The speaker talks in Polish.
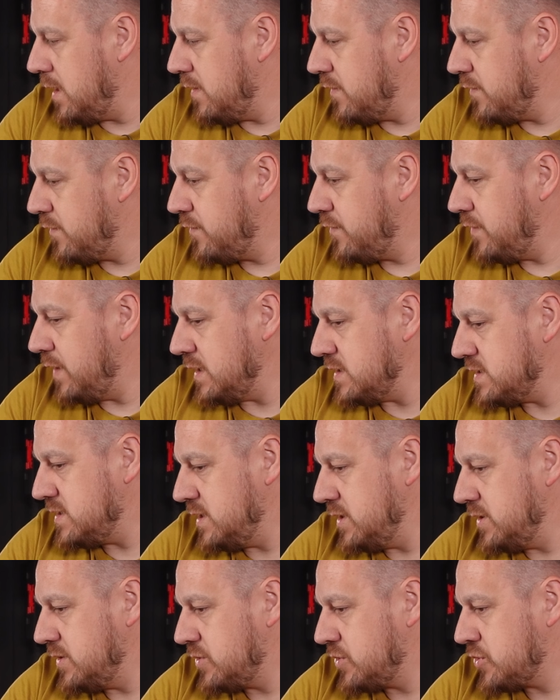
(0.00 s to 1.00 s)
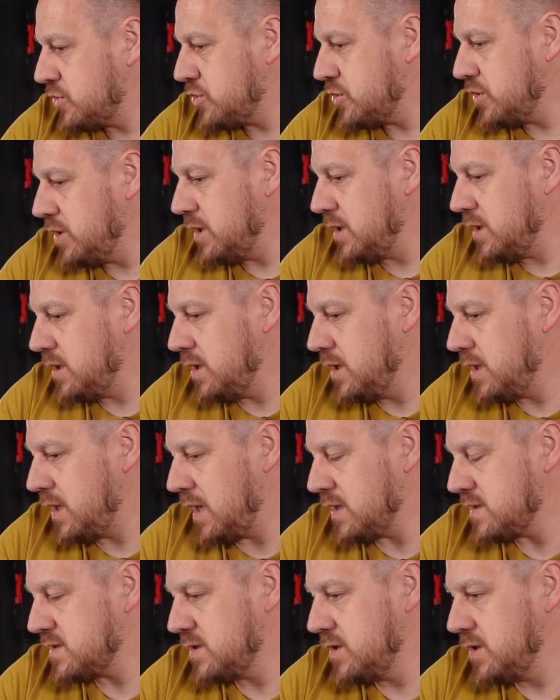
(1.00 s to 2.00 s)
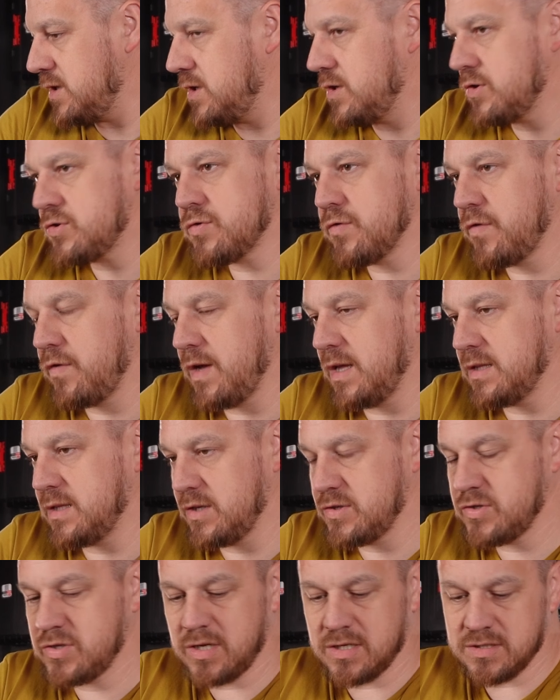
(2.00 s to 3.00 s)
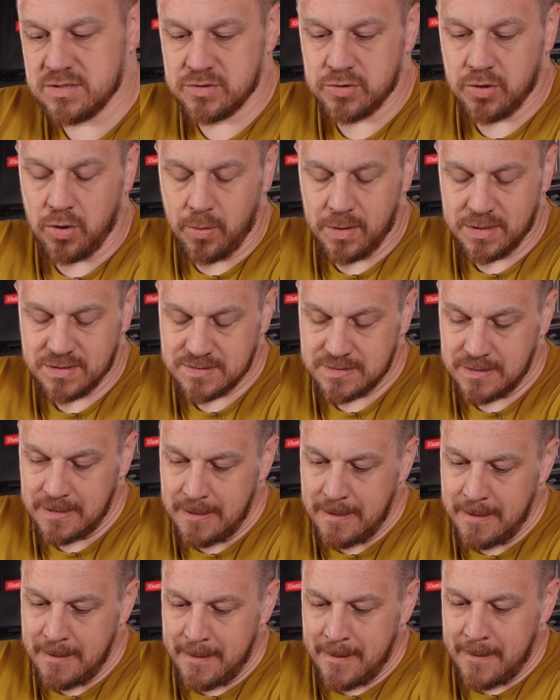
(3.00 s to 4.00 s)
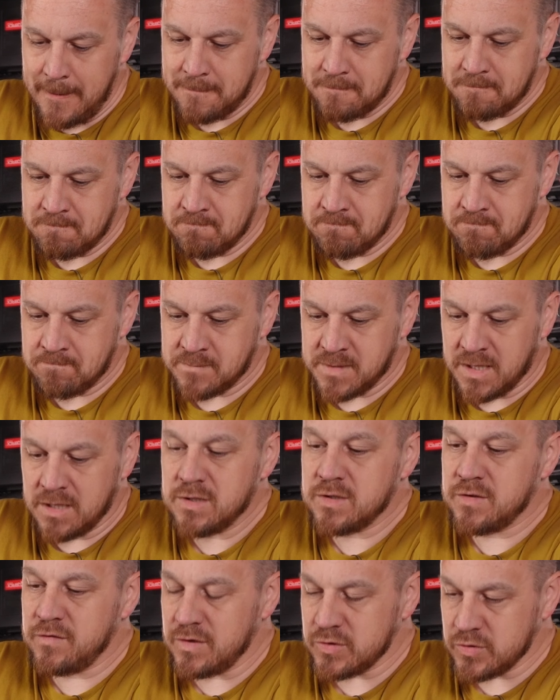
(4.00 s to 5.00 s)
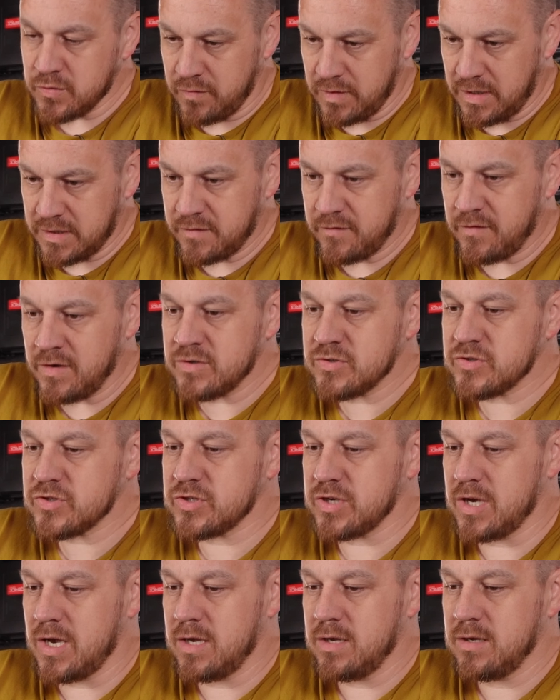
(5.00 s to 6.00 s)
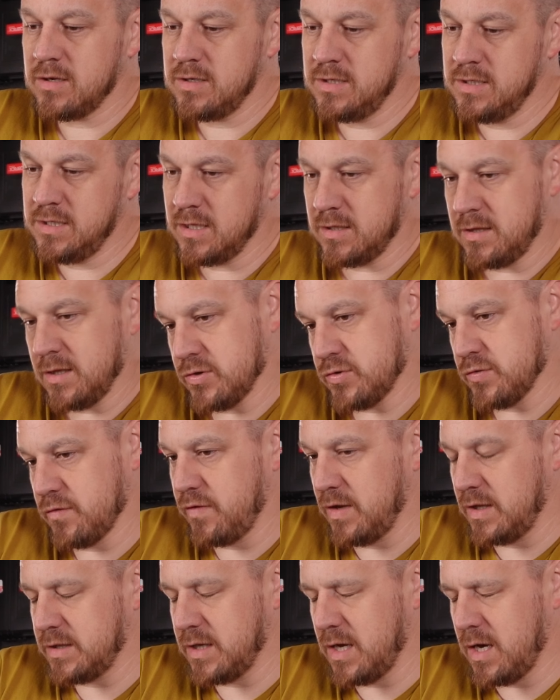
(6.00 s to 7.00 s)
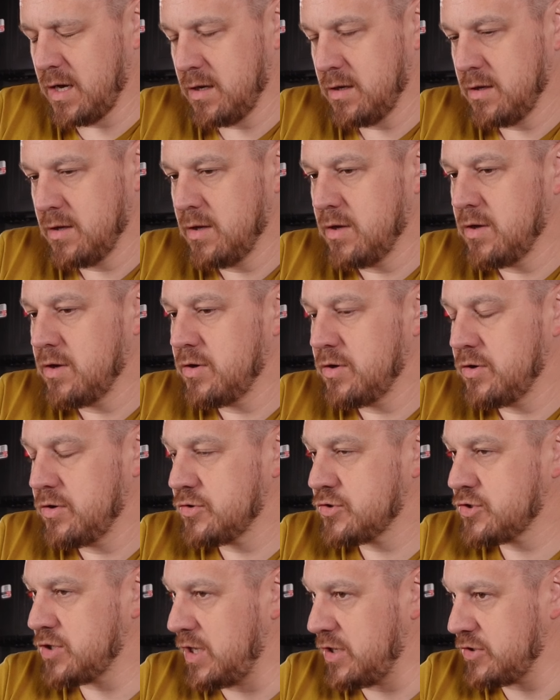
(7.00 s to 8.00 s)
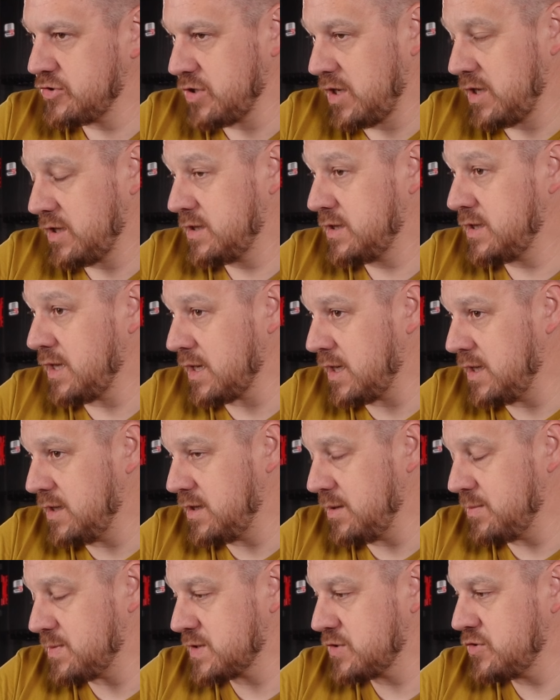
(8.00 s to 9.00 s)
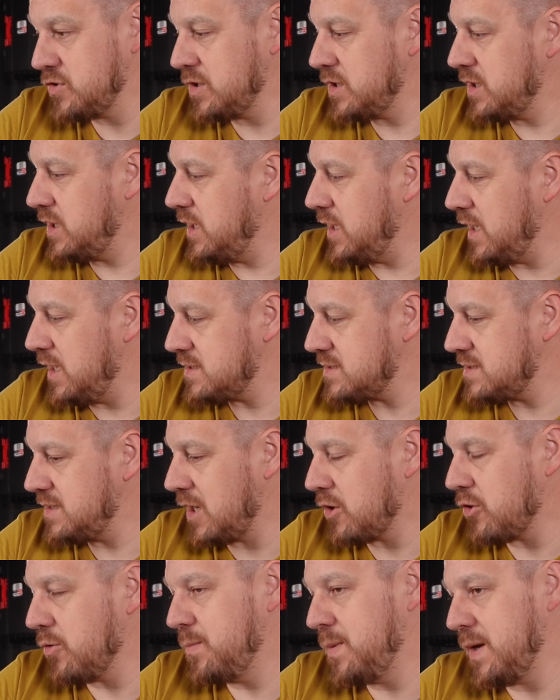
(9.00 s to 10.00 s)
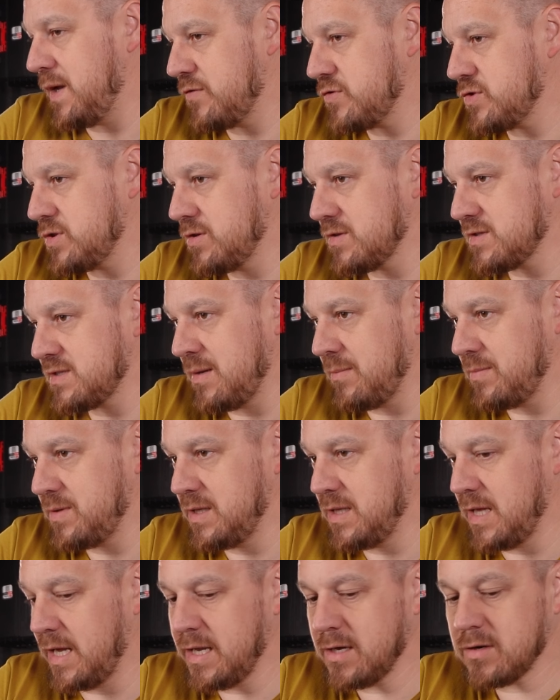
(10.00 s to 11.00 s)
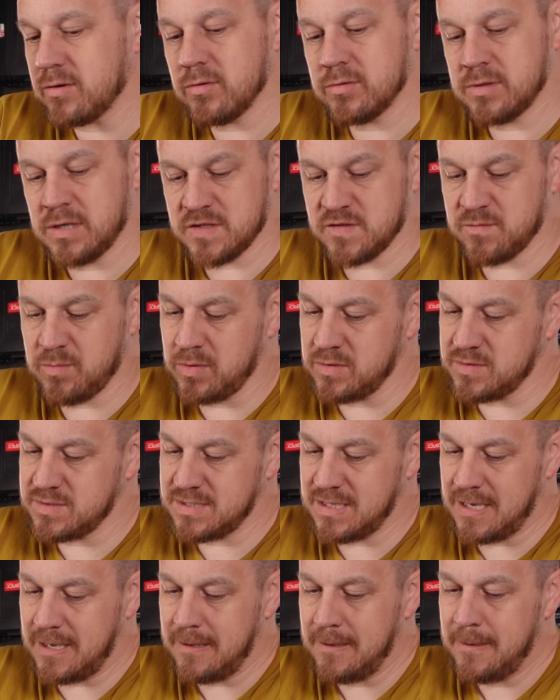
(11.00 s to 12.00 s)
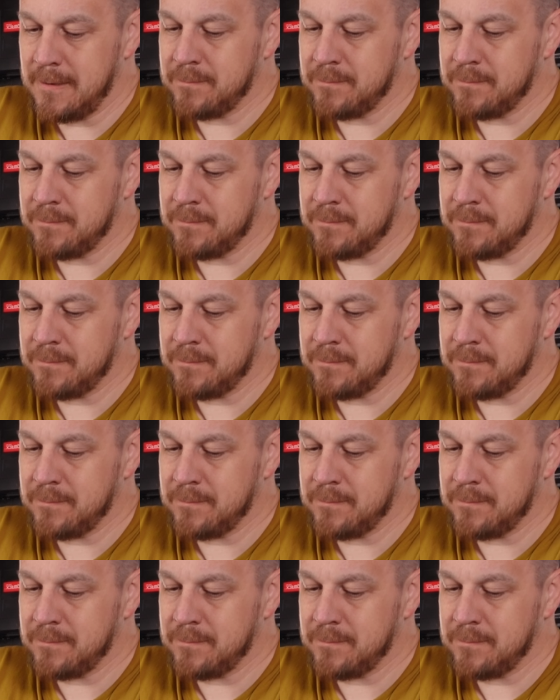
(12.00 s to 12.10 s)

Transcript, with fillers: w wersji 3 razy szuflada, 3 razy drawers. Mm, dwie szuflady węższe i jedna szuflada szersza. Taki typ skrzynki jest jako pierwszy dostępny na rynku u nas w Polsce.